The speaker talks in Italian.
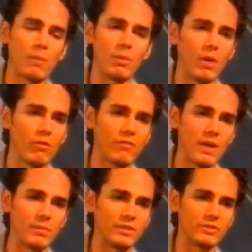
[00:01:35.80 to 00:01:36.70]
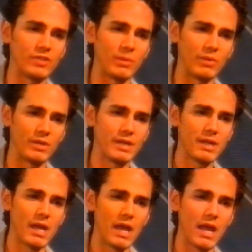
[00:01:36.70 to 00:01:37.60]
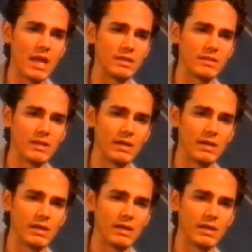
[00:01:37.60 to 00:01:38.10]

Ho messo in pericolo tutta la mia famiglia